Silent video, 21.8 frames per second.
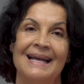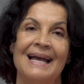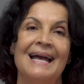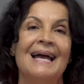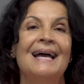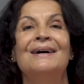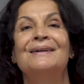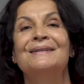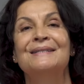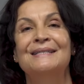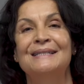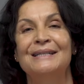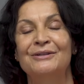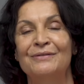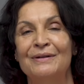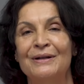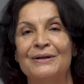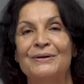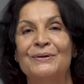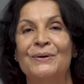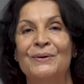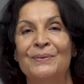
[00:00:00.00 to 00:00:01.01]
Herzlich
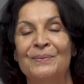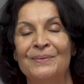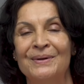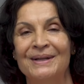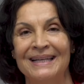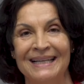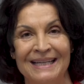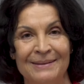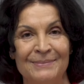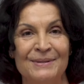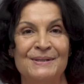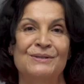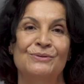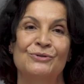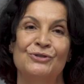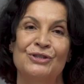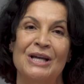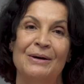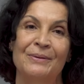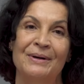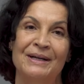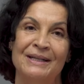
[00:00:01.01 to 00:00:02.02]
willkommen, liebe
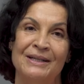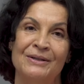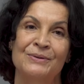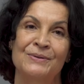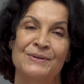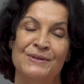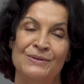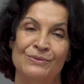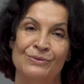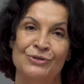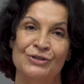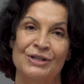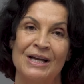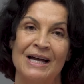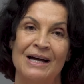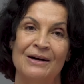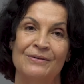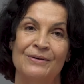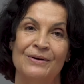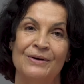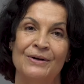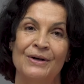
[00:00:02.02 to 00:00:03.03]
Zuschauerinnen und
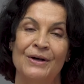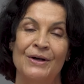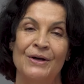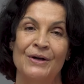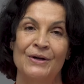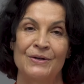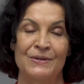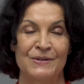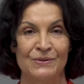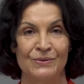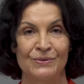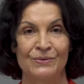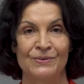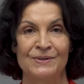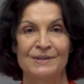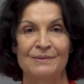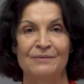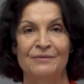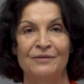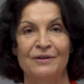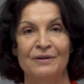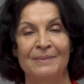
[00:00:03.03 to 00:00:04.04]
Zuschauer, zu
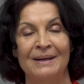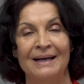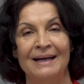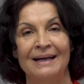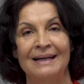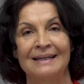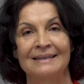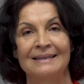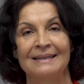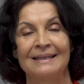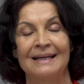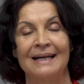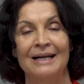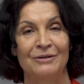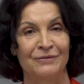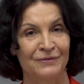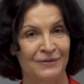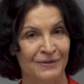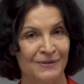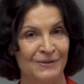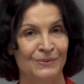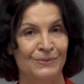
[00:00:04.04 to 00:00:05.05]
unserem Format
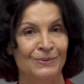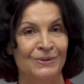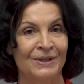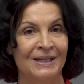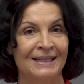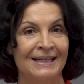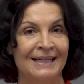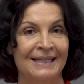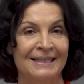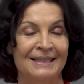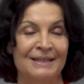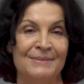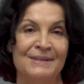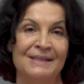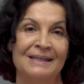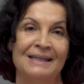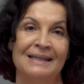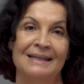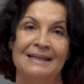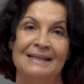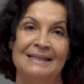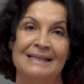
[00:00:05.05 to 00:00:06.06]
Auf der Suche nach dem
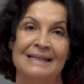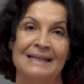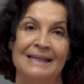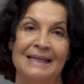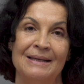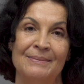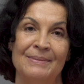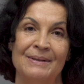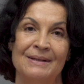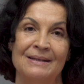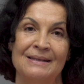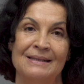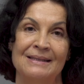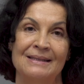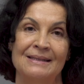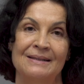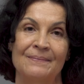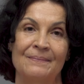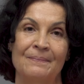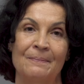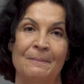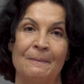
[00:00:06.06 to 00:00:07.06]
Sinn des
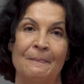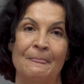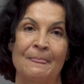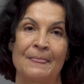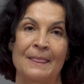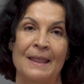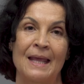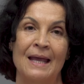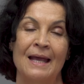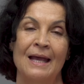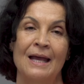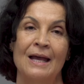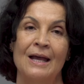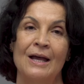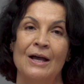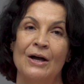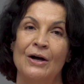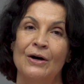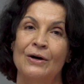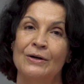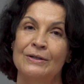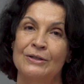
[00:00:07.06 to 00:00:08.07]
Lebens.
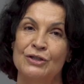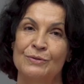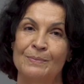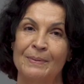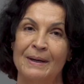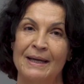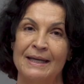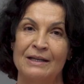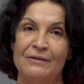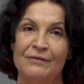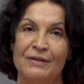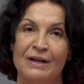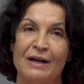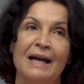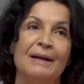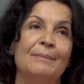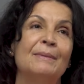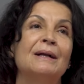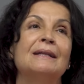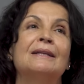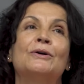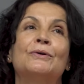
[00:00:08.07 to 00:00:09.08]
Heute sprechen wir
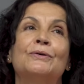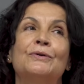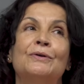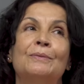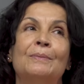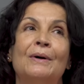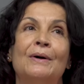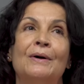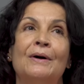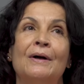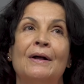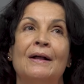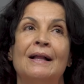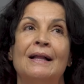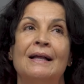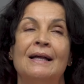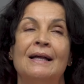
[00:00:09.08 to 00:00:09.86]
einmal darüber,